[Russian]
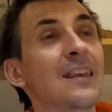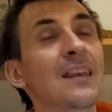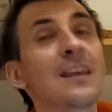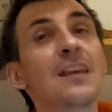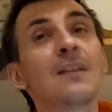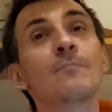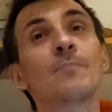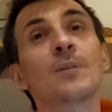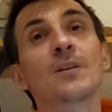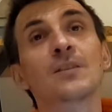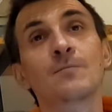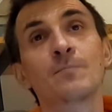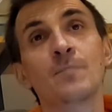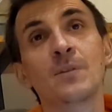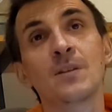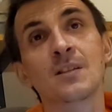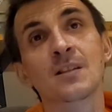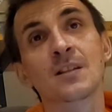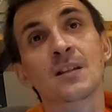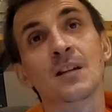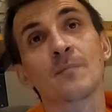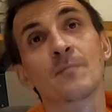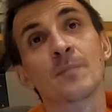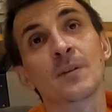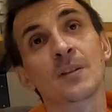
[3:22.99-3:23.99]
И
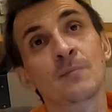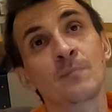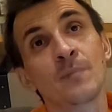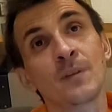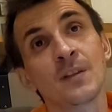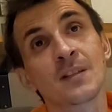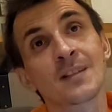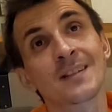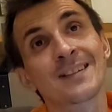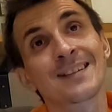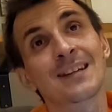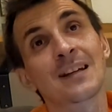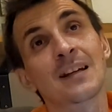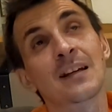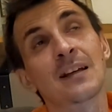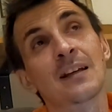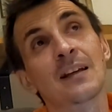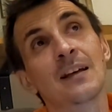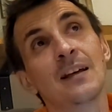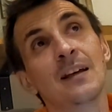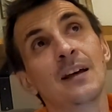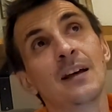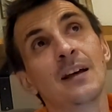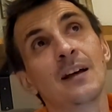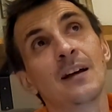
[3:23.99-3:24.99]
подписка.
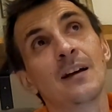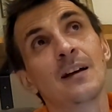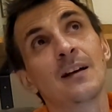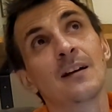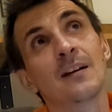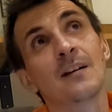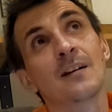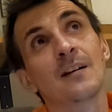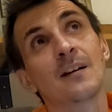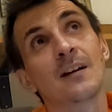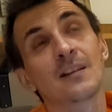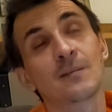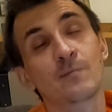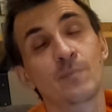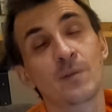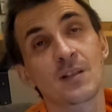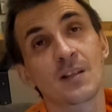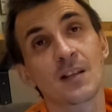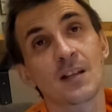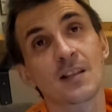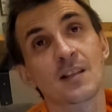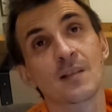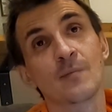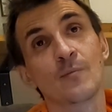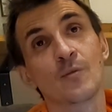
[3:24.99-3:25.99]
Подписка, э,
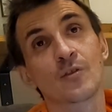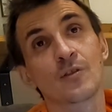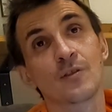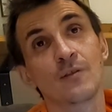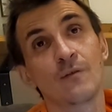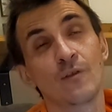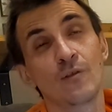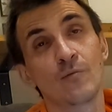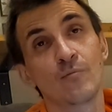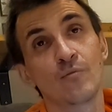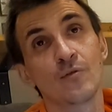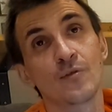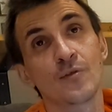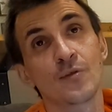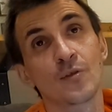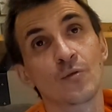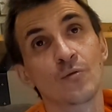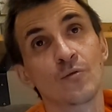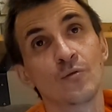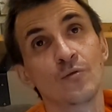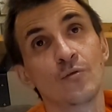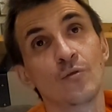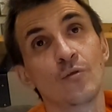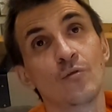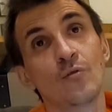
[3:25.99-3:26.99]
отписаться можно в любую
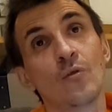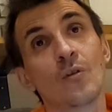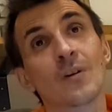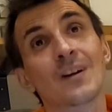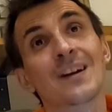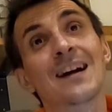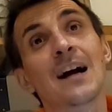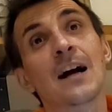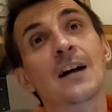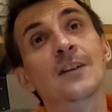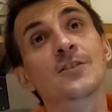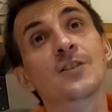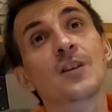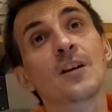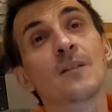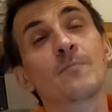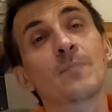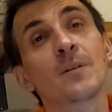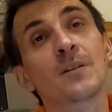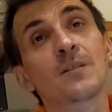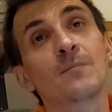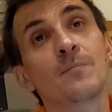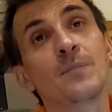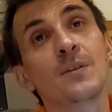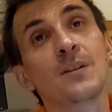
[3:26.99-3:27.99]
секунду, но каждая
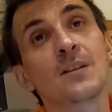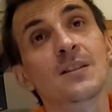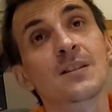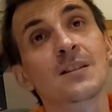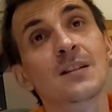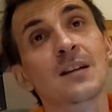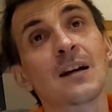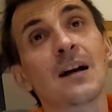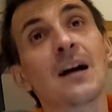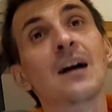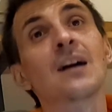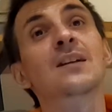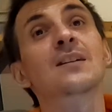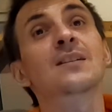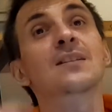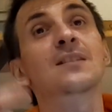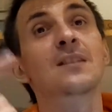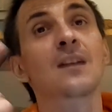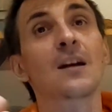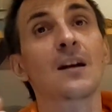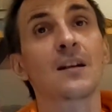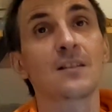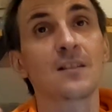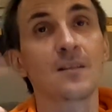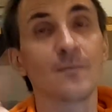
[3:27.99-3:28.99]
подписка, а
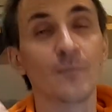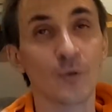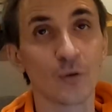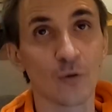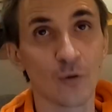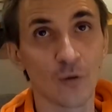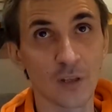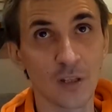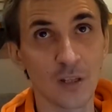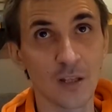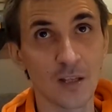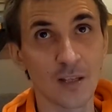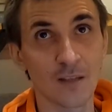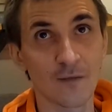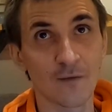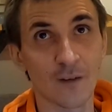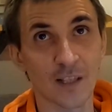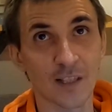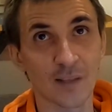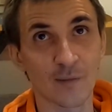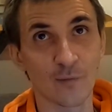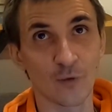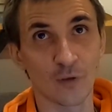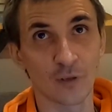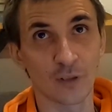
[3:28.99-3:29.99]
кстати, многие из
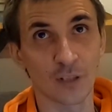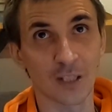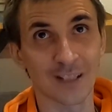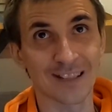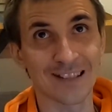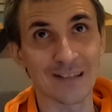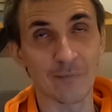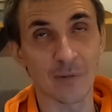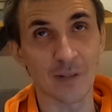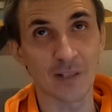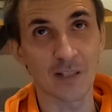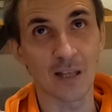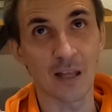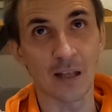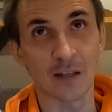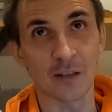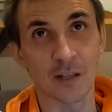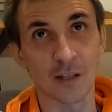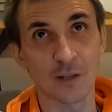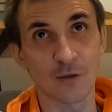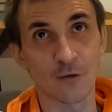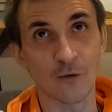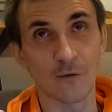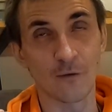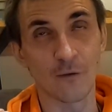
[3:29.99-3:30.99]
вас смотрят на
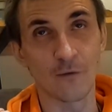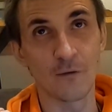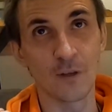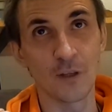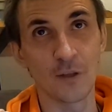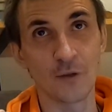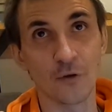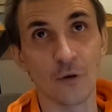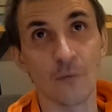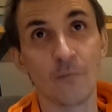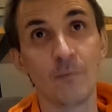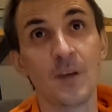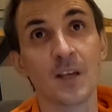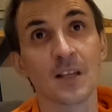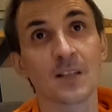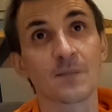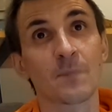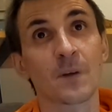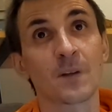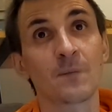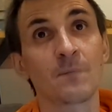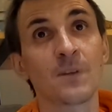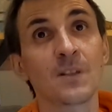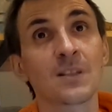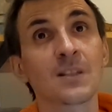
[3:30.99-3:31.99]
постоянной основе видео без
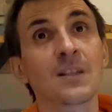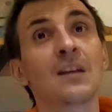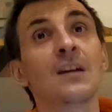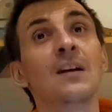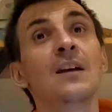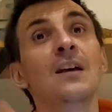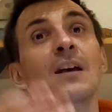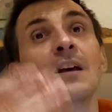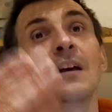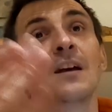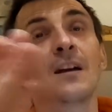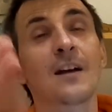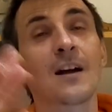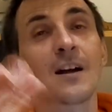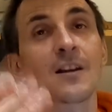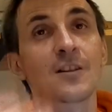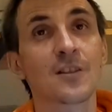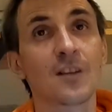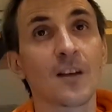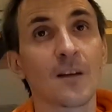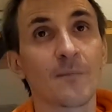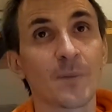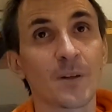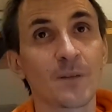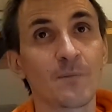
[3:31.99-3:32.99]
подписки,
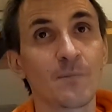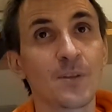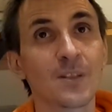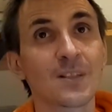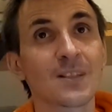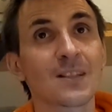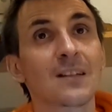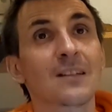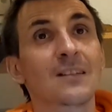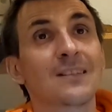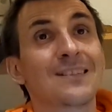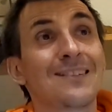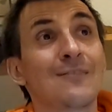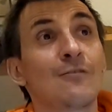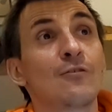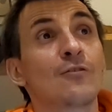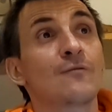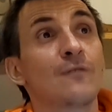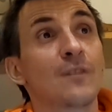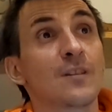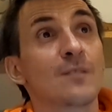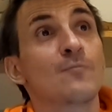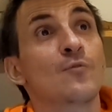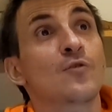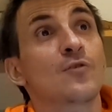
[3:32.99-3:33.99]
каждая подписка
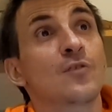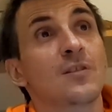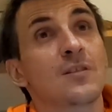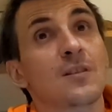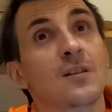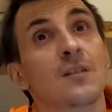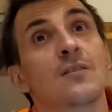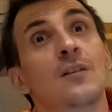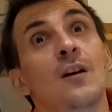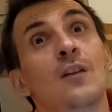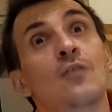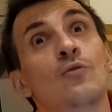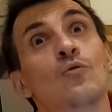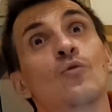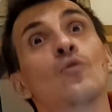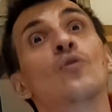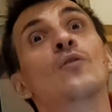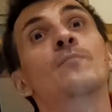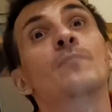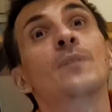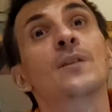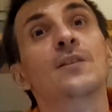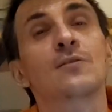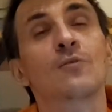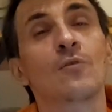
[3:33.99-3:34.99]
дает возможность каналу
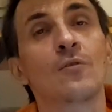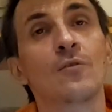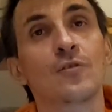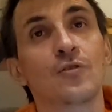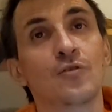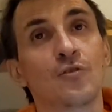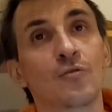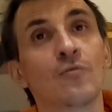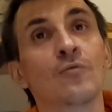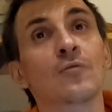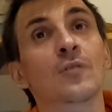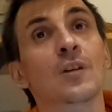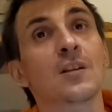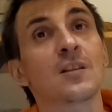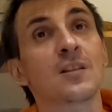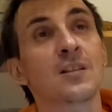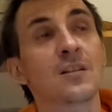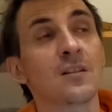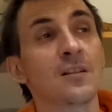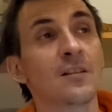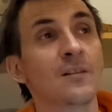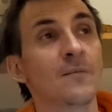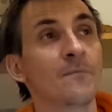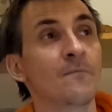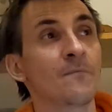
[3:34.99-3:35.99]
хоть потихонечку
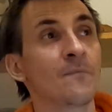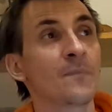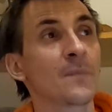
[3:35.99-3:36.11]
расти.